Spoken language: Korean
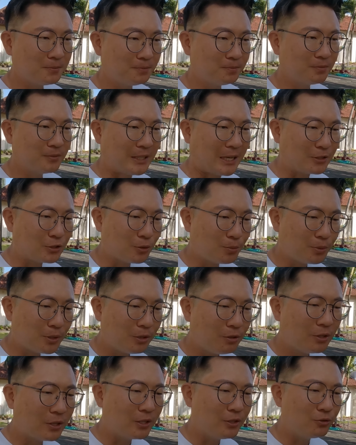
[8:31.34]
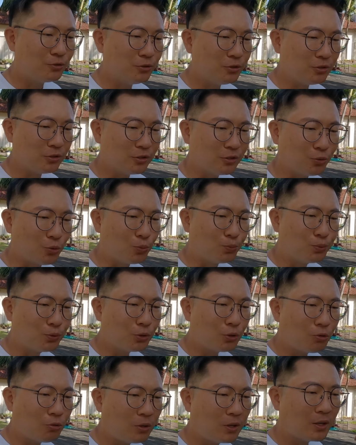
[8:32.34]
음, 다 처분한 건 아니고요
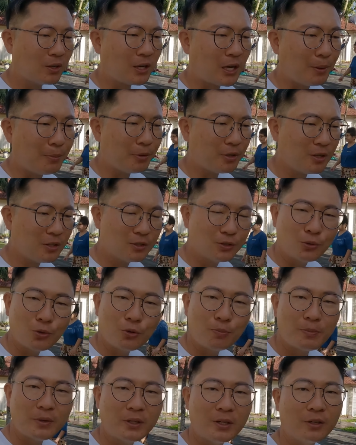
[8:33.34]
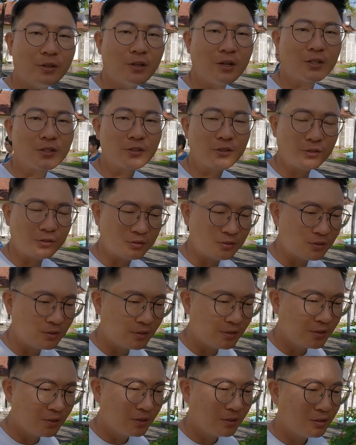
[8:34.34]
고프로와 카메라 드론만 남겨놨어요
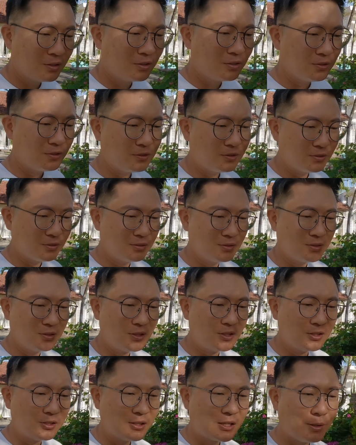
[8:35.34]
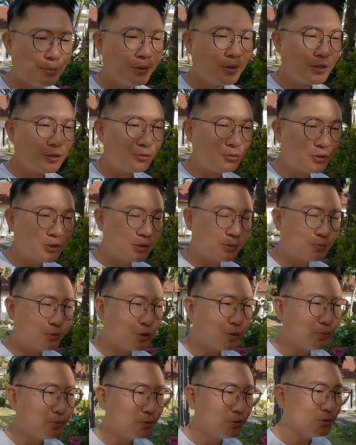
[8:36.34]
어, 사실 카메라도 지금
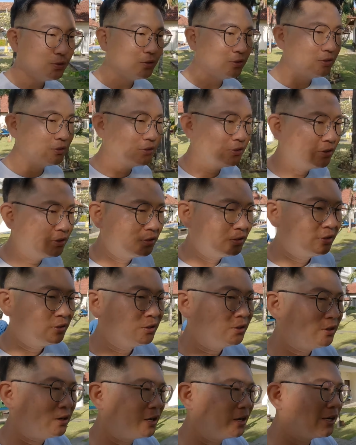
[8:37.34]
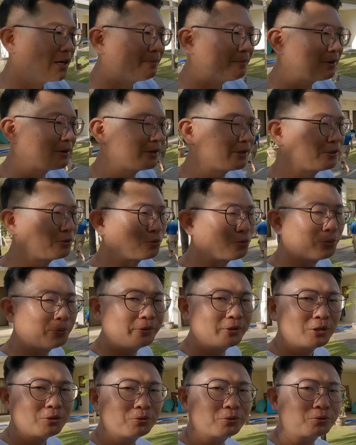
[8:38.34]
처분을 할까 말까 계속
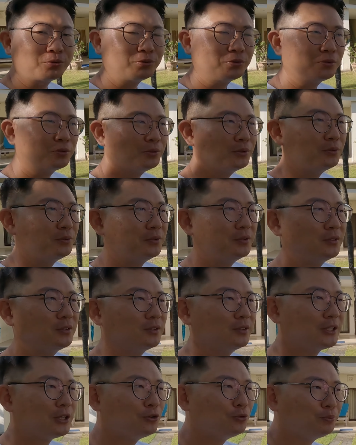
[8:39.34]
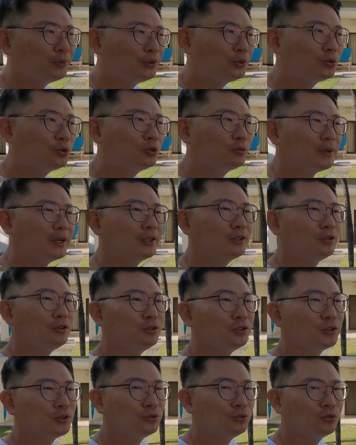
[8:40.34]
고민하고 있고요 사용 빈도도 많이
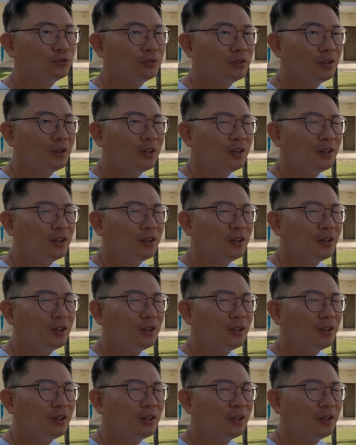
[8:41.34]
떨어지고